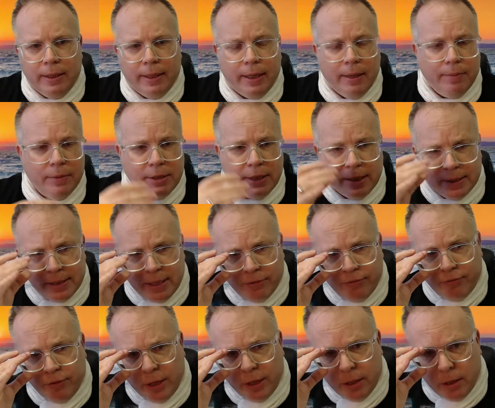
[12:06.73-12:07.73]
Da gibt es ja sehr
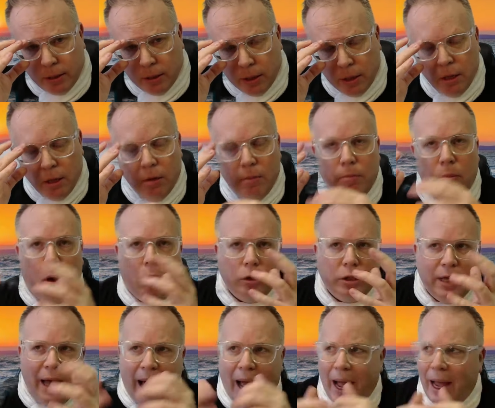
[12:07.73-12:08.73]
viele
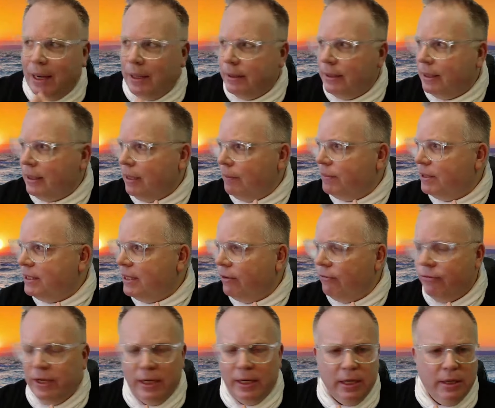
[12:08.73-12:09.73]
Portale, da gibt es sehr
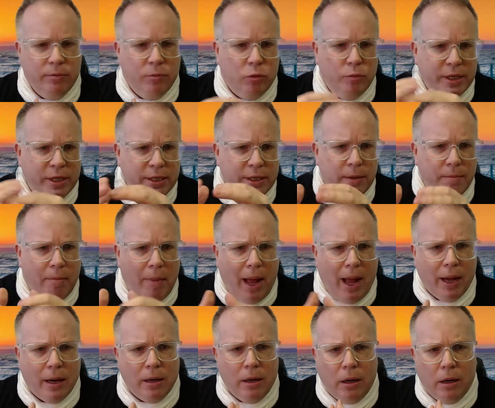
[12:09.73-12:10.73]
viele
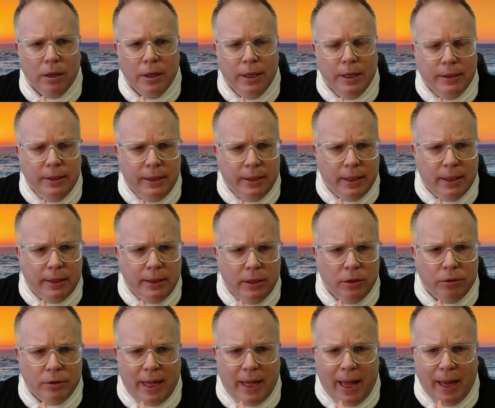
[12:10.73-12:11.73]
Immobilienmakler, die dann
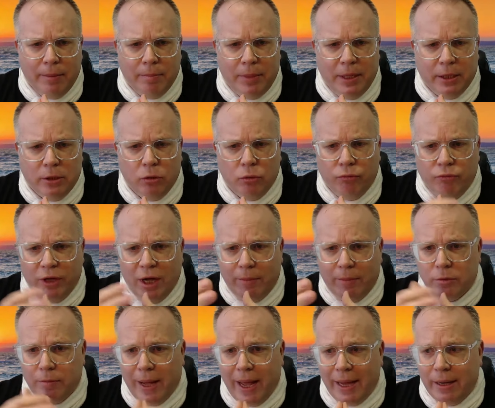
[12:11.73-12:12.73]
hier und da anbieten. Und wir haben
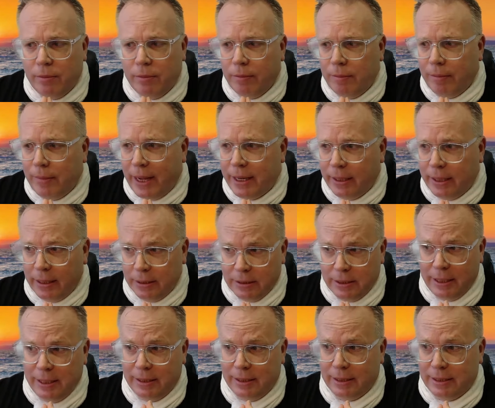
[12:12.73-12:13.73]
uns mal ein, eine ganz
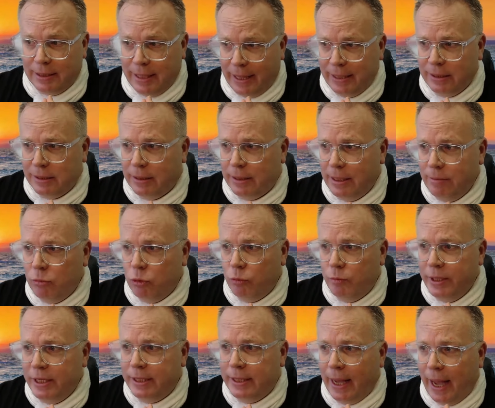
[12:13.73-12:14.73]
interessante
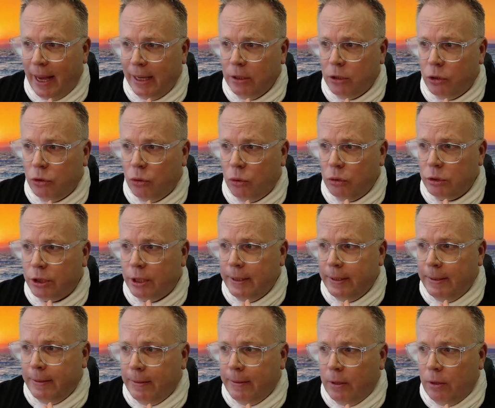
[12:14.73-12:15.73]
Immobilie angeguckt
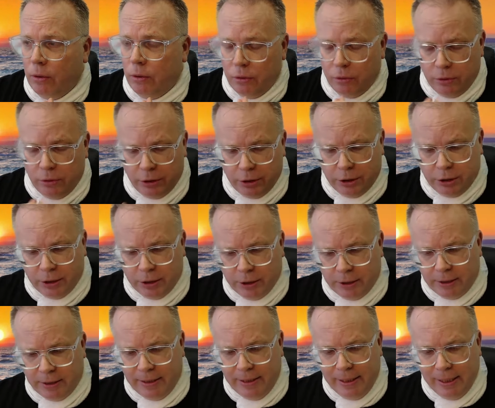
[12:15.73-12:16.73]
und
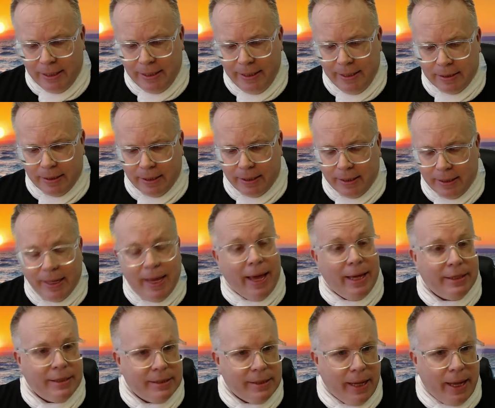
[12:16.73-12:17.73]
äh, die liegt in
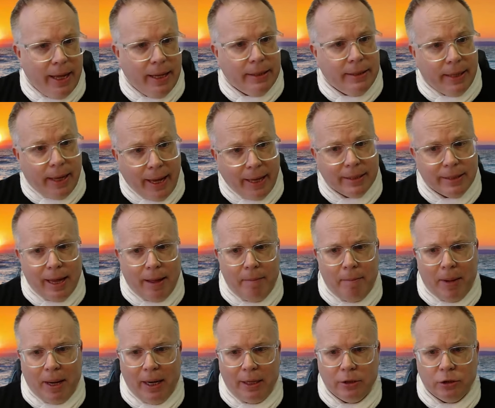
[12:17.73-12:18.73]
Kestey, direkt am
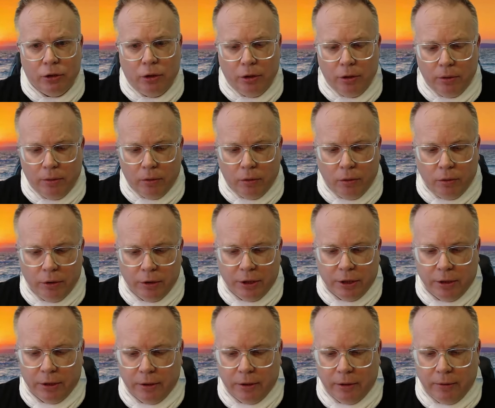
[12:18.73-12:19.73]
Balaton und
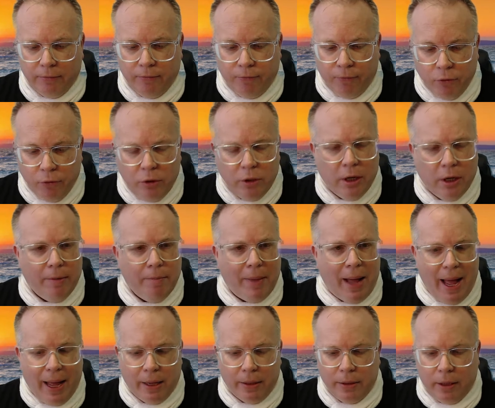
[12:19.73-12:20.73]
äh,
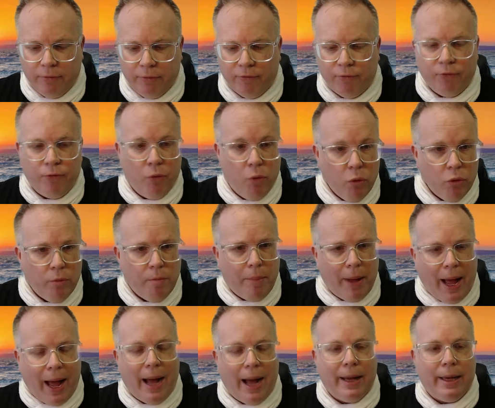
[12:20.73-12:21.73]
wunderbarer
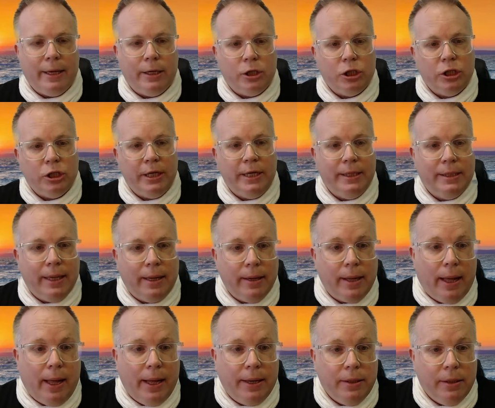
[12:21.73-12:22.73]
Wohnpark entsteht da
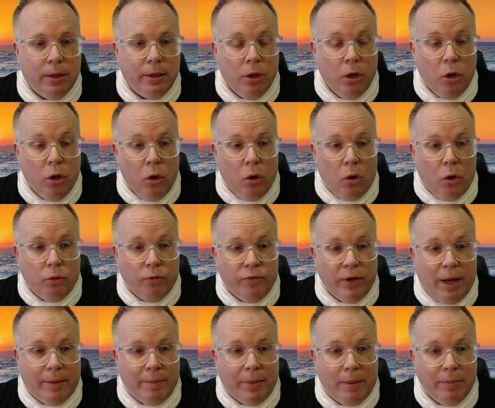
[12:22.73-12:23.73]
gerade. Und
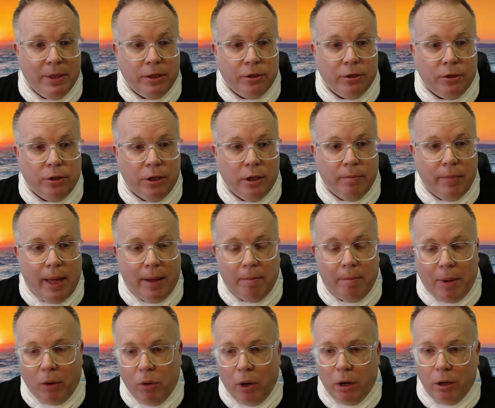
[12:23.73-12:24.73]
wir haben mal mit dem
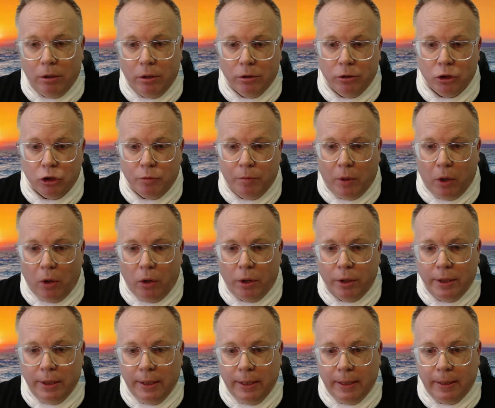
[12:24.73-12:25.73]
Erbauer
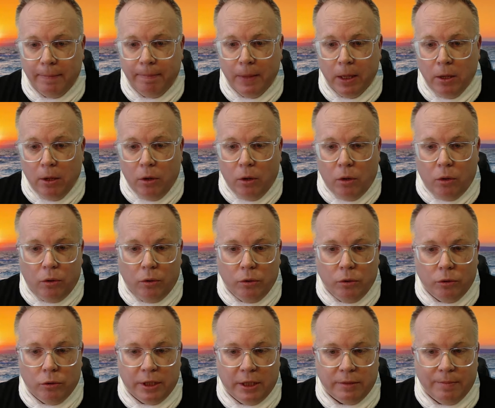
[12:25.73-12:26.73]
gesprochen hier
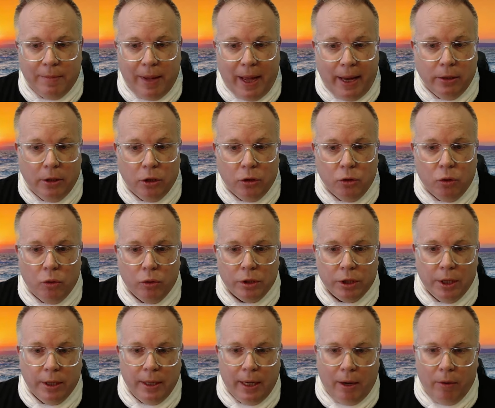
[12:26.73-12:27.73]
und uns das mal
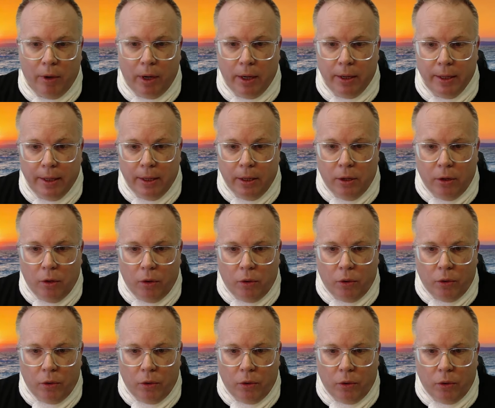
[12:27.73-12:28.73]
angeguckt genauer
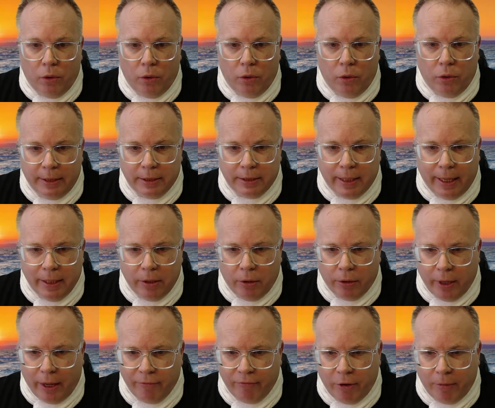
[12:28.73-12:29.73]
und äh, ich zeige
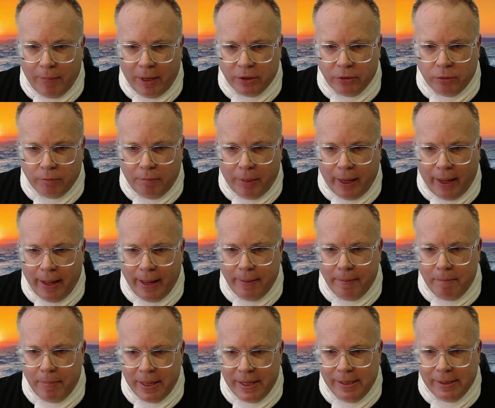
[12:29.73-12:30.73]
euch einfach mal so ein paar
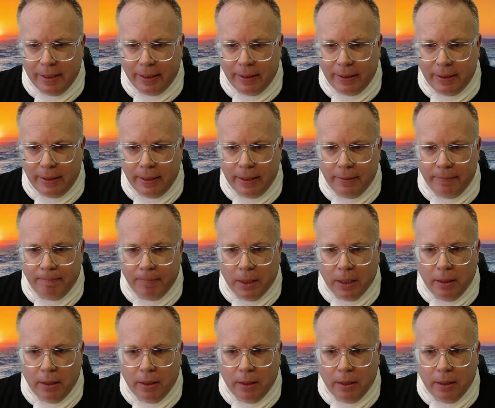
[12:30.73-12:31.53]
ähm, Bilder hier.